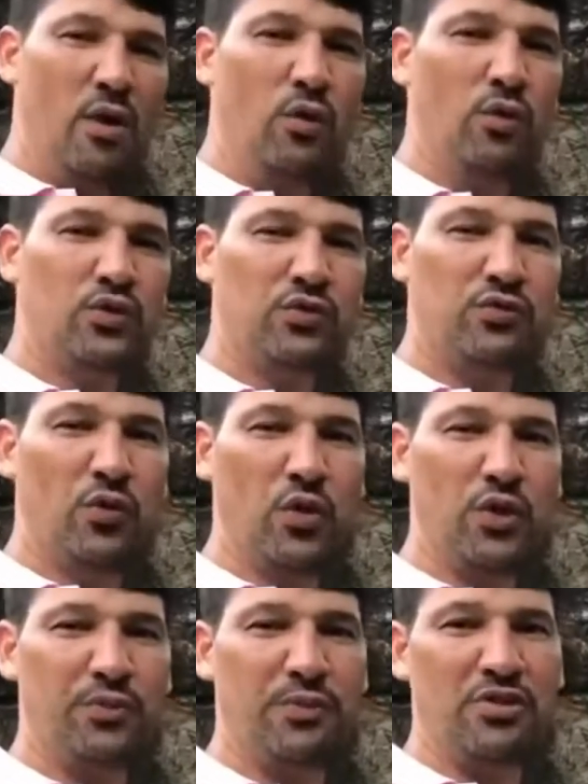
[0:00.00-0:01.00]
Os
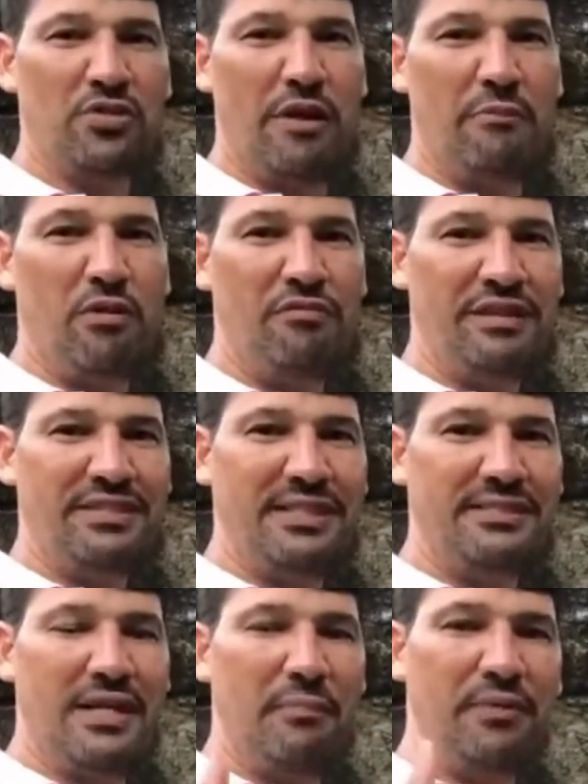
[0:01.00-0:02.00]
furos, pessoal, é bom fazer
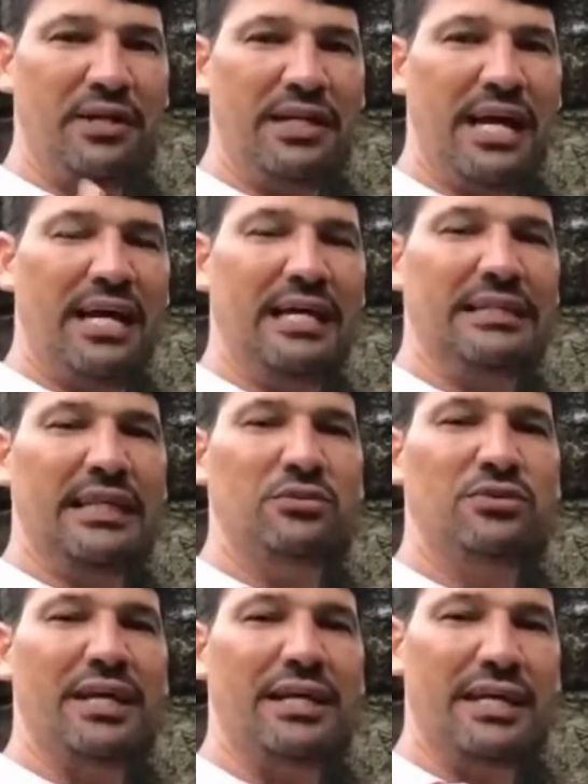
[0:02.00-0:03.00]
sempre na, na no
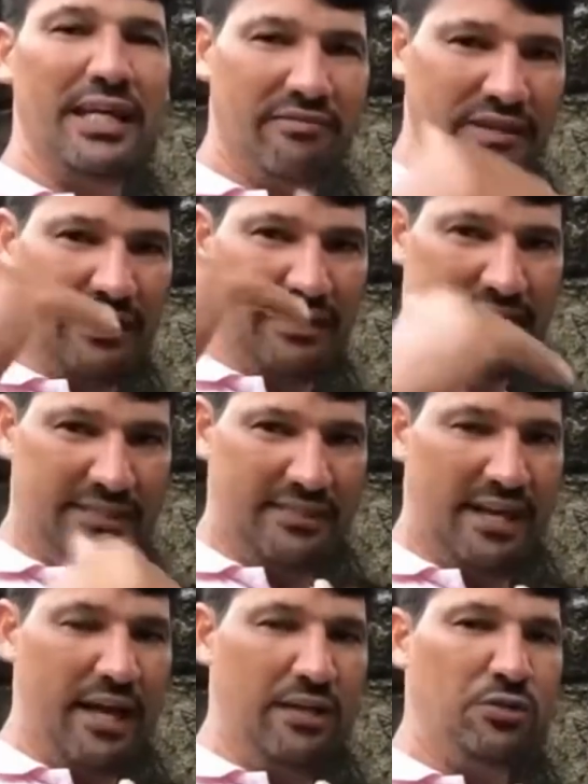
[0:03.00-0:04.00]
declive, né?
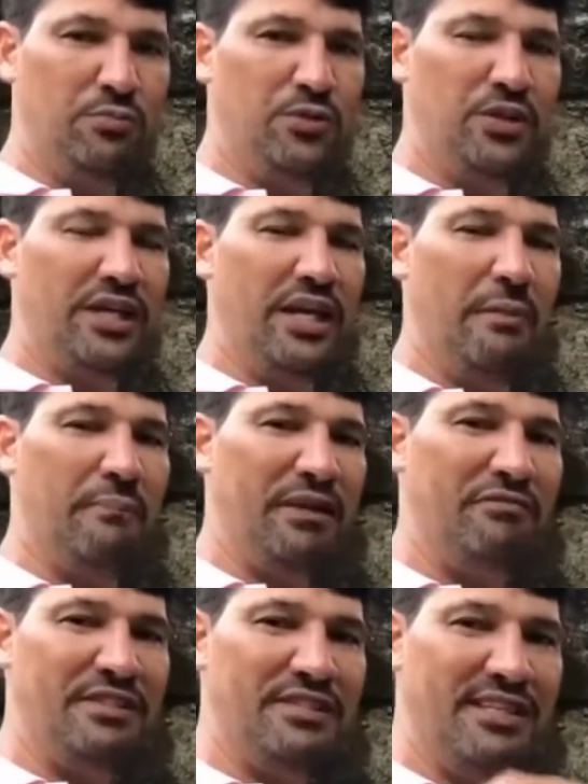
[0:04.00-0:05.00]
Descendo, por quê? Para
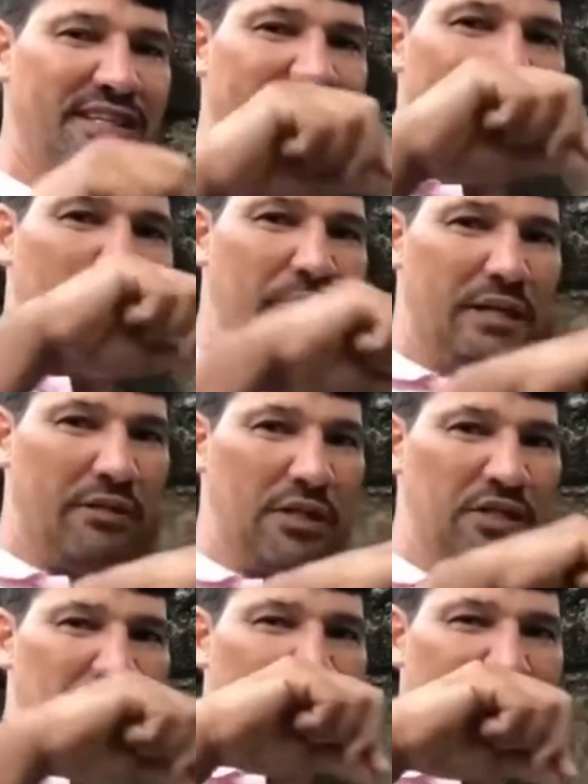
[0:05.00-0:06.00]
facilitar para
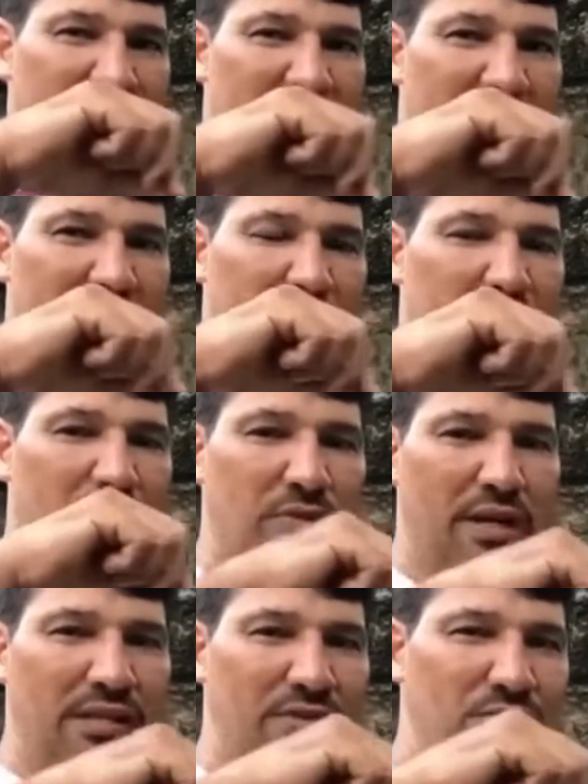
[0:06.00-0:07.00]
encher de veneno, né? No
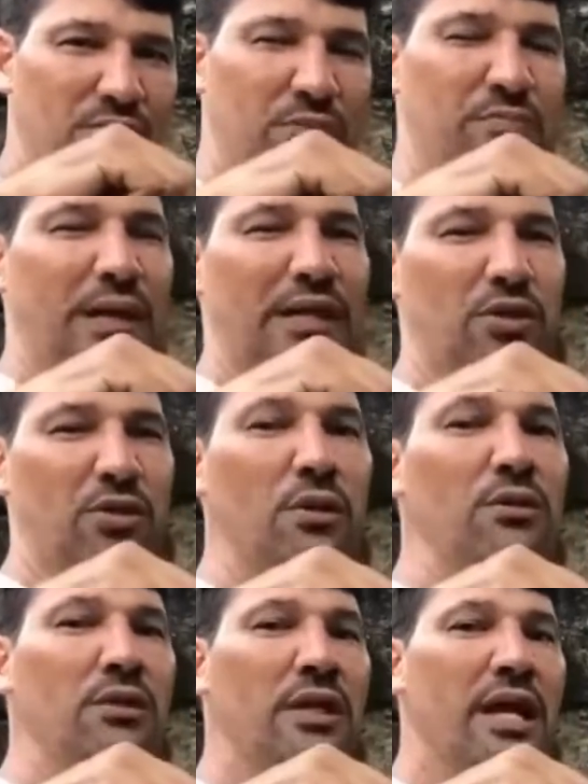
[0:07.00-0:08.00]
caso do
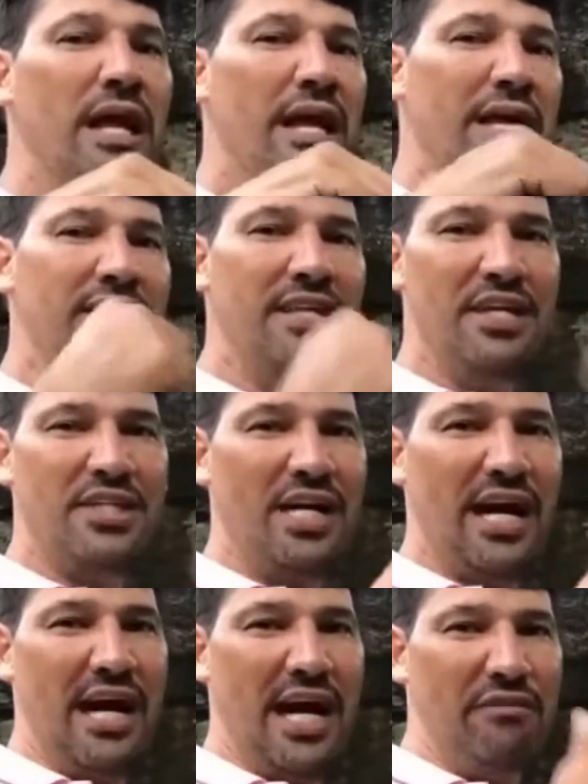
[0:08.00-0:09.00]
padrão e deixar
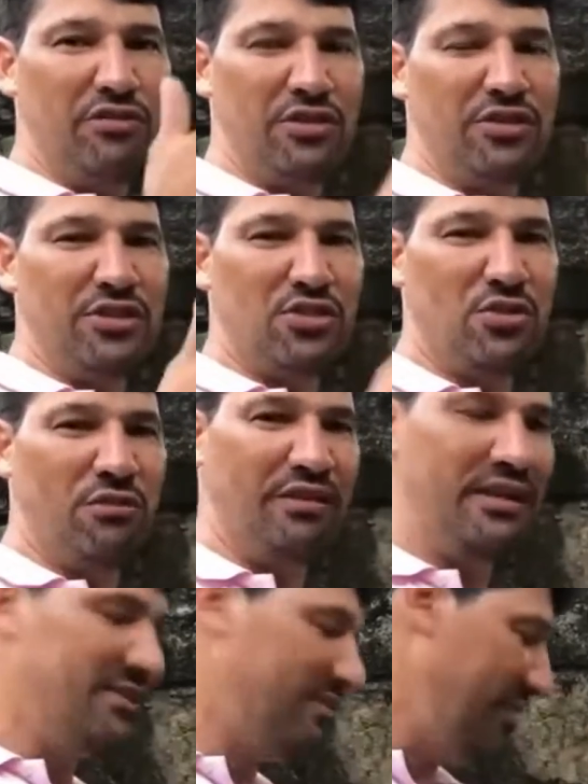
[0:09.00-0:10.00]
a árvore
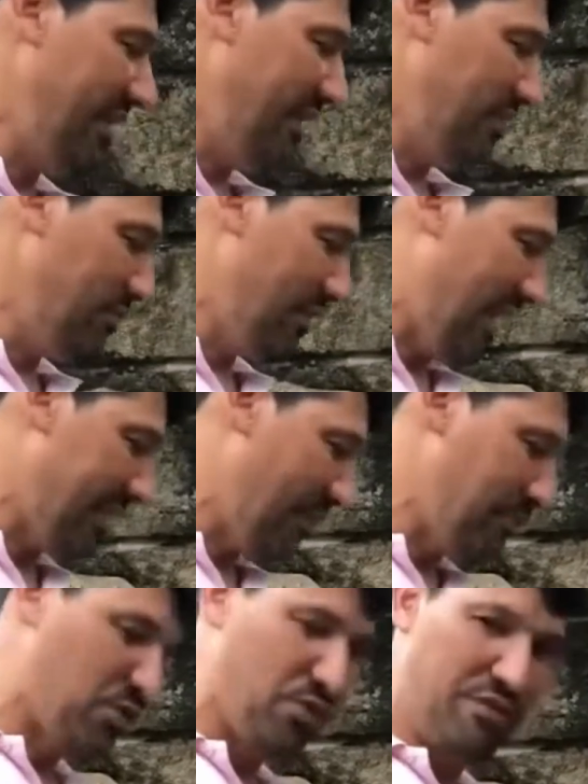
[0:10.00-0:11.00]
dissolvendo esse veneno lá, tá
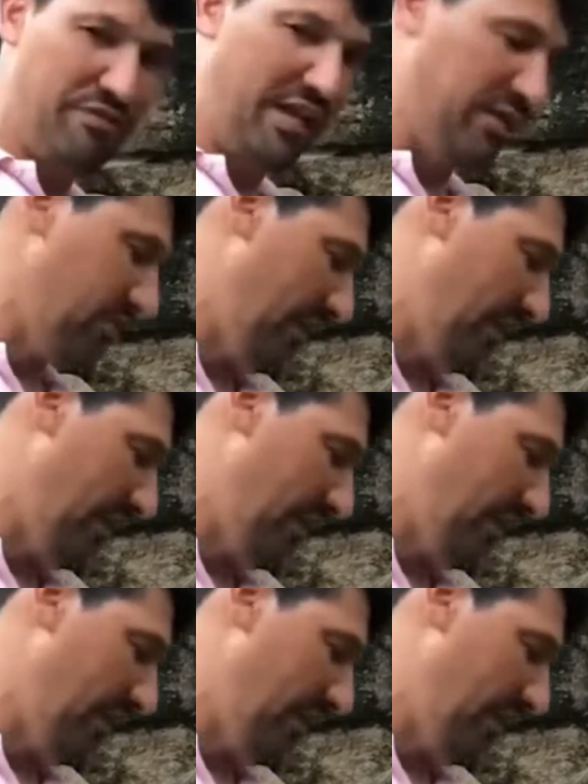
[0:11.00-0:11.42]
absorvendo,